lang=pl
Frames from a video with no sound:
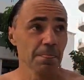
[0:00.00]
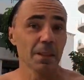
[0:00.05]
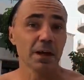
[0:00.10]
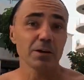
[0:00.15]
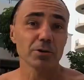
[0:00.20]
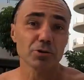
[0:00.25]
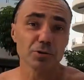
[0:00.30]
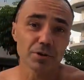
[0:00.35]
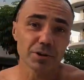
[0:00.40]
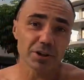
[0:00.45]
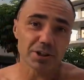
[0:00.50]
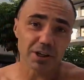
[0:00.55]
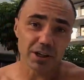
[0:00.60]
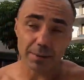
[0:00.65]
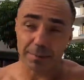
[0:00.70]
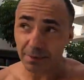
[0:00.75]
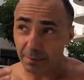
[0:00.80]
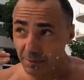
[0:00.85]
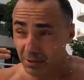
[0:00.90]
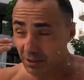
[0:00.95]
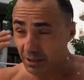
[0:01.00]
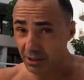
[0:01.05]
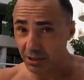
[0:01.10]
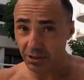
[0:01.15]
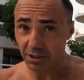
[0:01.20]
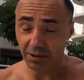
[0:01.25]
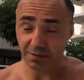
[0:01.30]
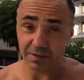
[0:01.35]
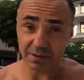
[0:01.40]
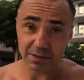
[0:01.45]
No ale czuję się lepiej
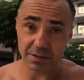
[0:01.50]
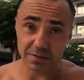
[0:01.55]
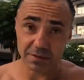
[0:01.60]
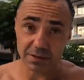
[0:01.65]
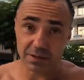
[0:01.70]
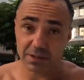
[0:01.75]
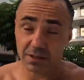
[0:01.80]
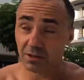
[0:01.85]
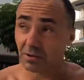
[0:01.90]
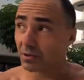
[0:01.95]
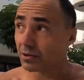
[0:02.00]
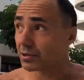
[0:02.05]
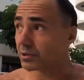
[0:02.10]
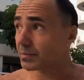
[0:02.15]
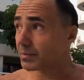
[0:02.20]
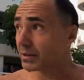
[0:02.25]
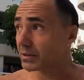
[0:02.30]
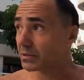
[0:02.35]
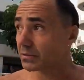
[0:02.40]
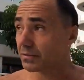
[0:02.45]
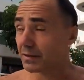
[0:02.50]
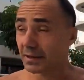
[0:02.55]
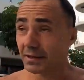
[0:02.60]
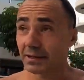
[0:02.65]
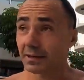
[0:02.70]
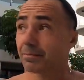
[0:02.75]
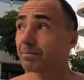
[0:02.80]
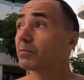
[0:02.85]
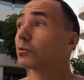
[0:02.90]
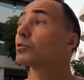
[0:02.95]
psychicznie, więc, więc to jest bardzo
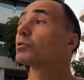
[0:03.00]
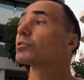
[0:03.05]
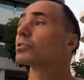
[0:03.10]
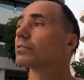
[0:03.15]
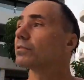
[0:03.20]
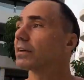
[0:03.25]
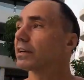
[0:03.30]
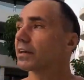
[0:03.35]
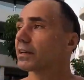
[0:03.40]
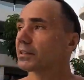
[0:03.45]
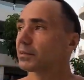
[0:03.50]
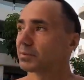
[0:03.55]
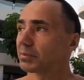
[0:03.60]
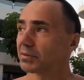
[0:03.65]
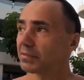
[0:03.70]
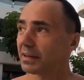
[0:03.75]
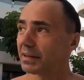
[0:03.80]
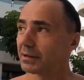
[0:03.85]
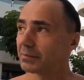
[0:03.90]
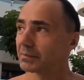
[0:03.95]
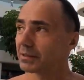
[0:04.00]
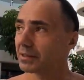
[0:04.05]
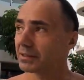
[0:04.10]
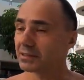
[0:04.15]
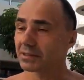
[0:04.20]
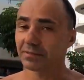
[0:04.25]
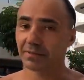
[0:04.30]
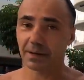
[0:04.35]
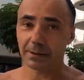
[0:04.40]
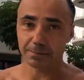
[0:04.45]
fajne. Tu jeszcze wariaty pływają
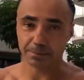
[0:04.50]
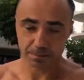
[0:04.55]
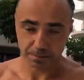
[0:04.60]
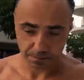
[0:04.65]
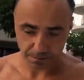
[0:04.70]
teraz dwa.